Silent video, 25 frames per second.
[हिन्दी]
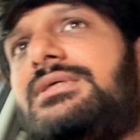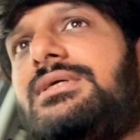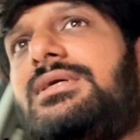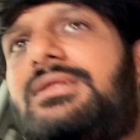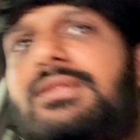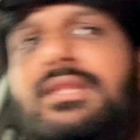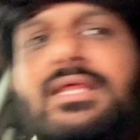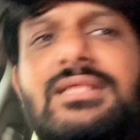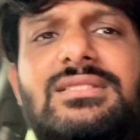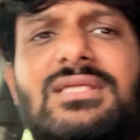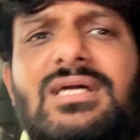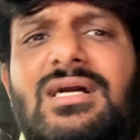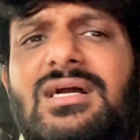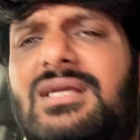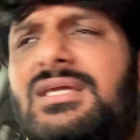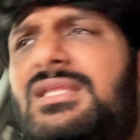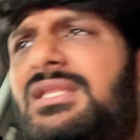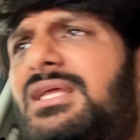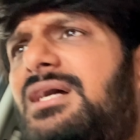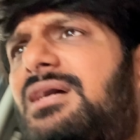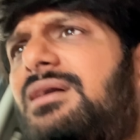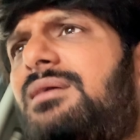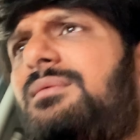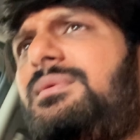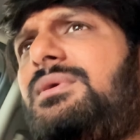देखते हैं अंकिता
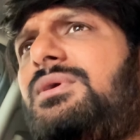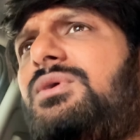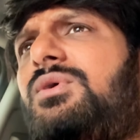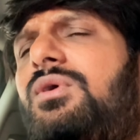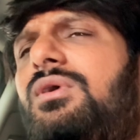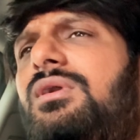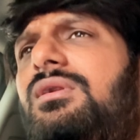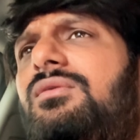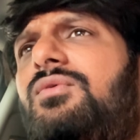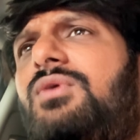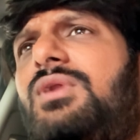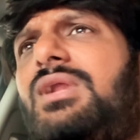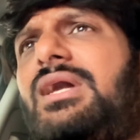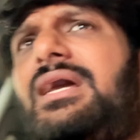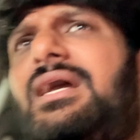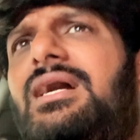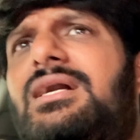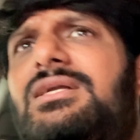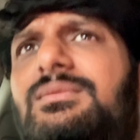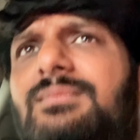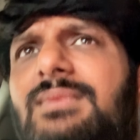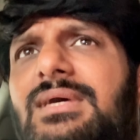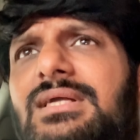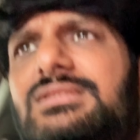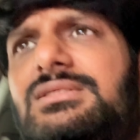का भी कॉल वॉल आएगा तो
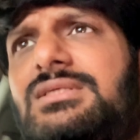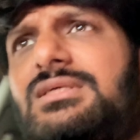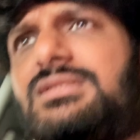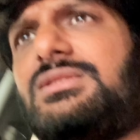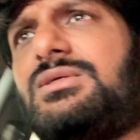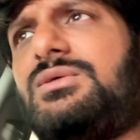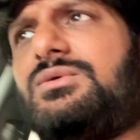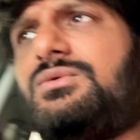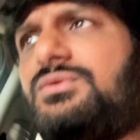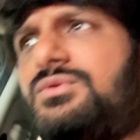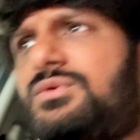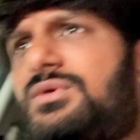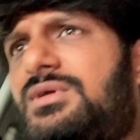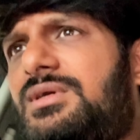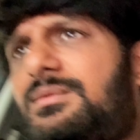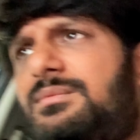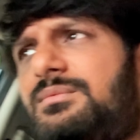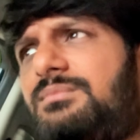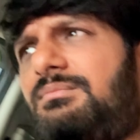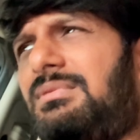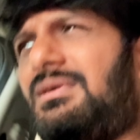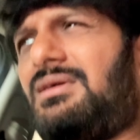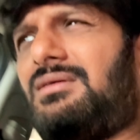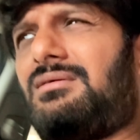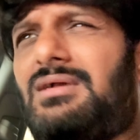बात करता हूँ
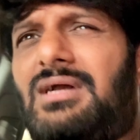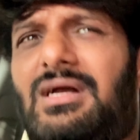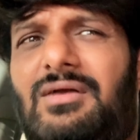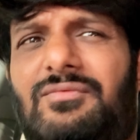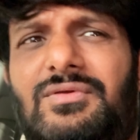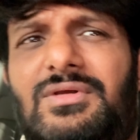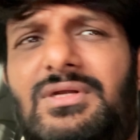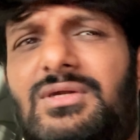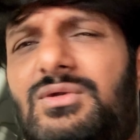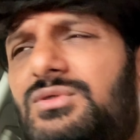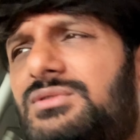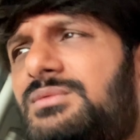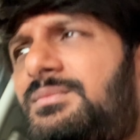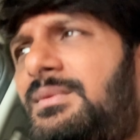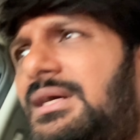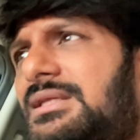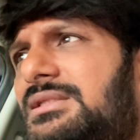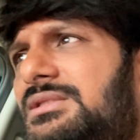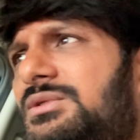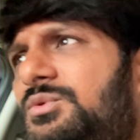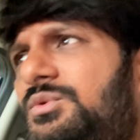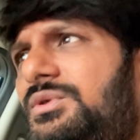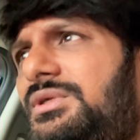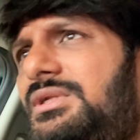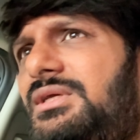क्योंकि काफ़ी घंटों से बात
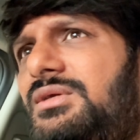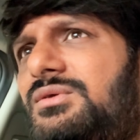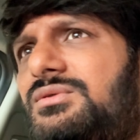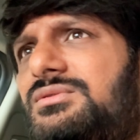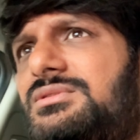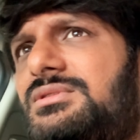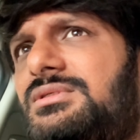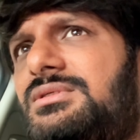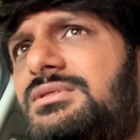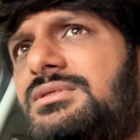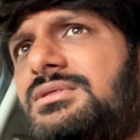हुई नहीं उससे